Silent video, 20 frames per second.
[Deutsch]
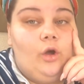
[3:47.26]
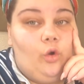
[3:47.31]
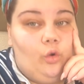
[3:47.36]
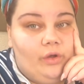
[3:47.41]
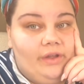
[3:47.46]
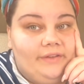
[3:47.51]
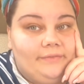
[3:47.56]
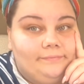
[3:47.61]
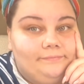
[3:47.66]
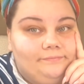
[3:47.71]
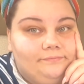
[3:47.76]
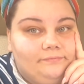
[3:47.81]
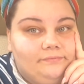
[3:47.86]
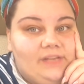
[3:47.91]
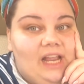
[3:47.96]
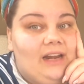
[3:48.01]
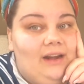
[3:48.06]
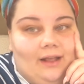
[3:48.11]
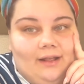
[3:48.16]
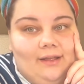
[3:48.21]
Okay,
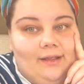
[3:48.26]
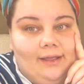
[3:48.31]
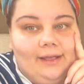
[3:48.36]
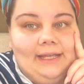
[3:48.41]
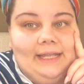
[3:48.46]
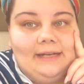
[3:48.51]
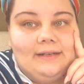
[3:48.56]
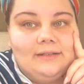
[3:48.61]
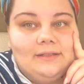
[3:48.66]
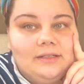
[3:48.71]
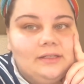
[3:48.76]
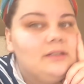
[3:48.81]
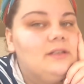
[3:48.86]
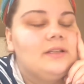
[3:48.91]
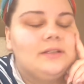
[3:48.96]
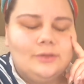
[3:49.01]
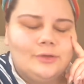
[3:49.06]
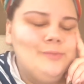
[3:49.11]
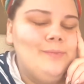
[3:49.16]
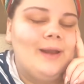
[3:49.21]
lange geredet.
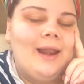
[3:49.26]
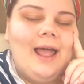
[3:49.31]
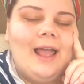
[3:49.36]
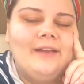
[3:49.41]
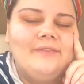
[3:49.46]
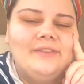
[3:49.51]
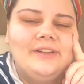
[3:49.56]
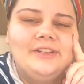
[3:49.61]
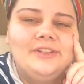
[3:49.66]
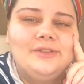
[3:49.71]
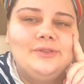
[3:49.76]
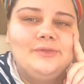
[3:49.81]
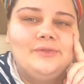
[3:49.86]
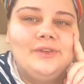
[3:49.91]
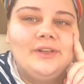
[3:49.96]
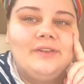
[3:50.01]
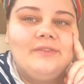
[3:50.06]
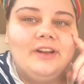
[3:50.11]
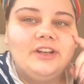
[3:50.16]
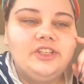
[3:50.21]
Es tut mir leid, wenn ich zu
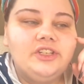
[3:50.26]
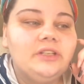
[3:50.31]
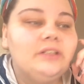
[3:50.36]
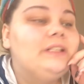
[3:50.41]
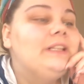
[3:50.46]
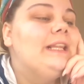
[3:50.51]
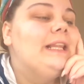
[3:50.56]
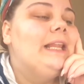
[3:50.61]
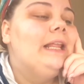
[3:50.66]
viel quatsche.